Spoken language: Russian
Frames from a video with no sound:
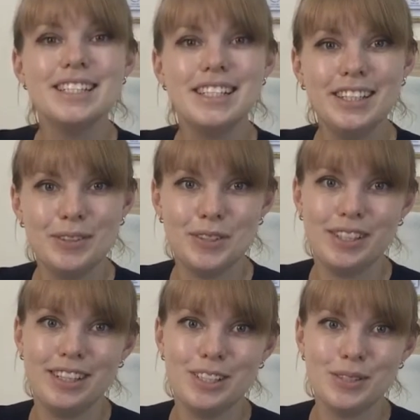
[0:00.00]
Следующее,
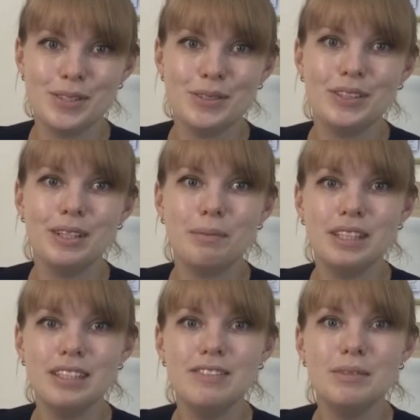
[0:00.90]
на что стоит
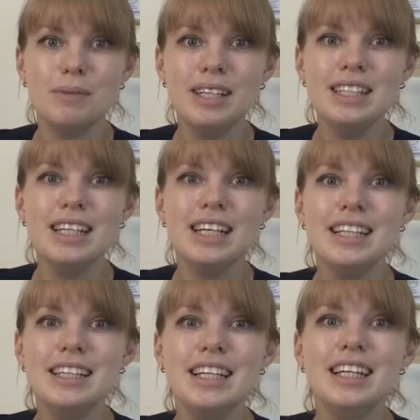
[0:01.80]
обратить внимание,
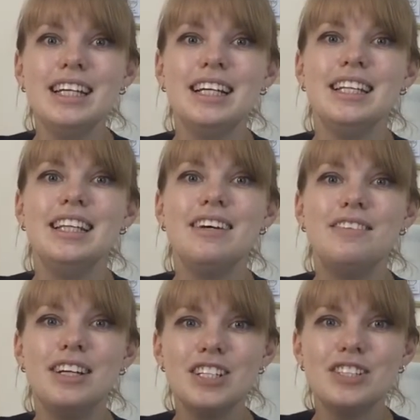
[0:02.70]
это на
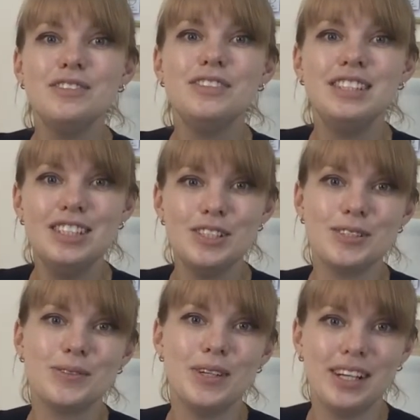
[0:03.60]
вашу
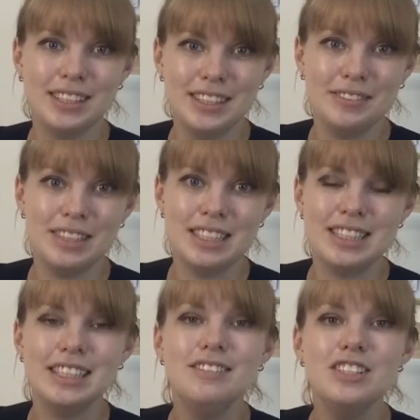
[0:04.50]
физическую активность.
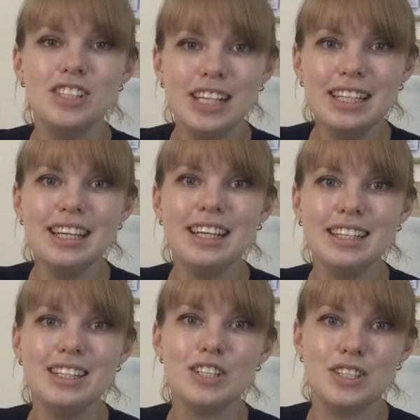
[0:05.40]
Движение –
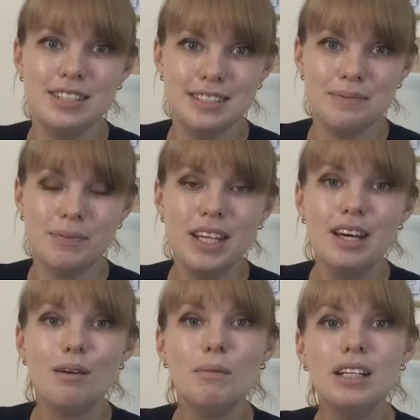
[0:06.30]
это жизнь.
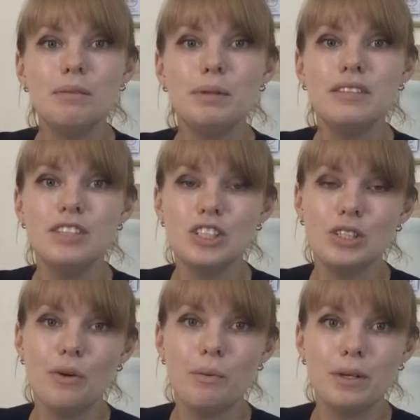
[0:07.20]

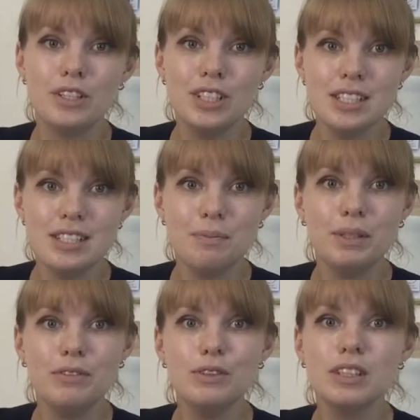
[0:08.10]
Малоподвижный образ жизни
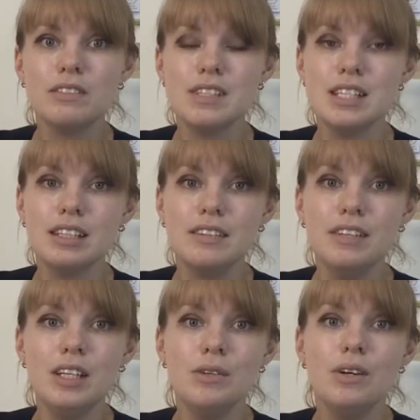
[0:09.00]
приводит к
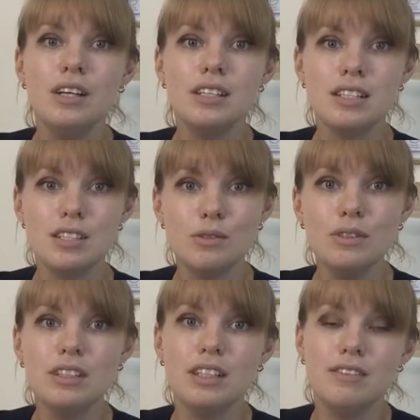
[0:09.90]
возникновению
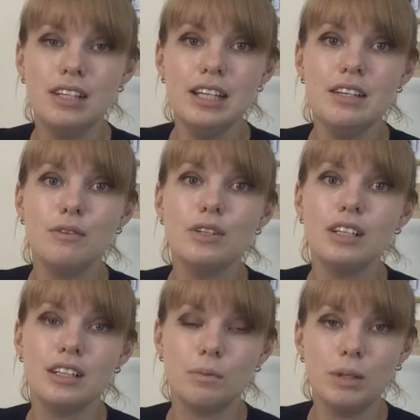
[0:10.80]
застойных явлений в
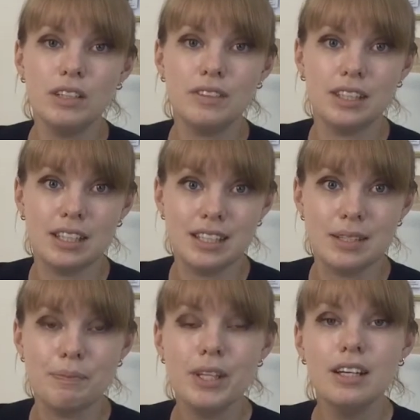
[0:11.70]
органах малого
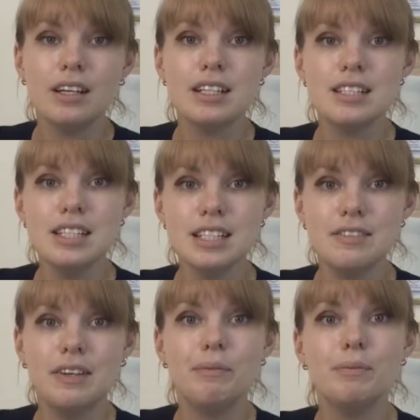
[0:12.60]
таза, как
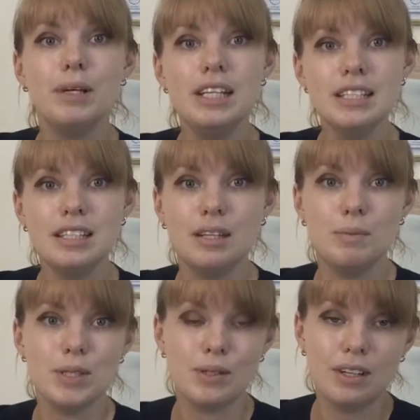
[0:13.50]
следствие болезненная
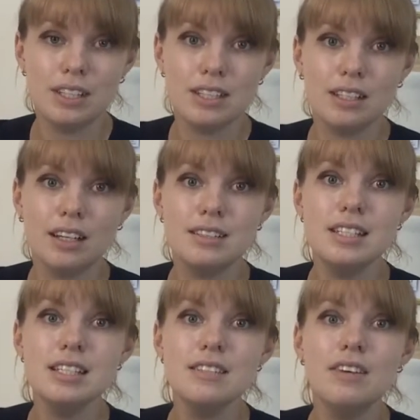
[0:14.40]
менструация, как
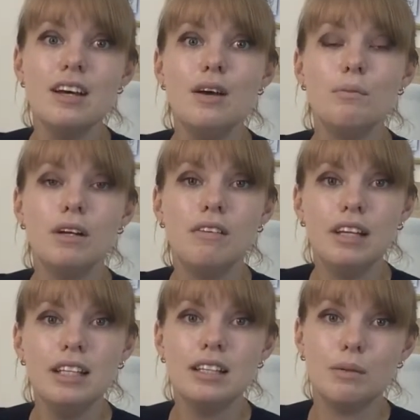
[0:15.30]
следствие
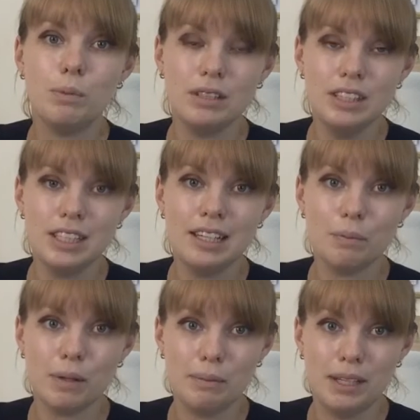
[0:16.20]
появления дополнительных
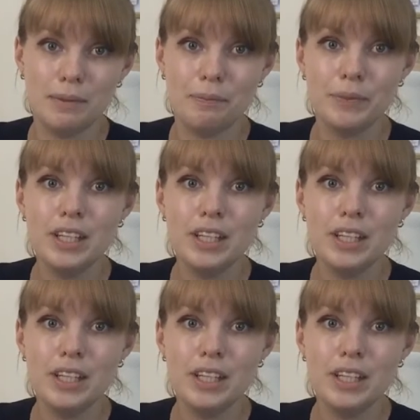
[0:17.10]
проблем.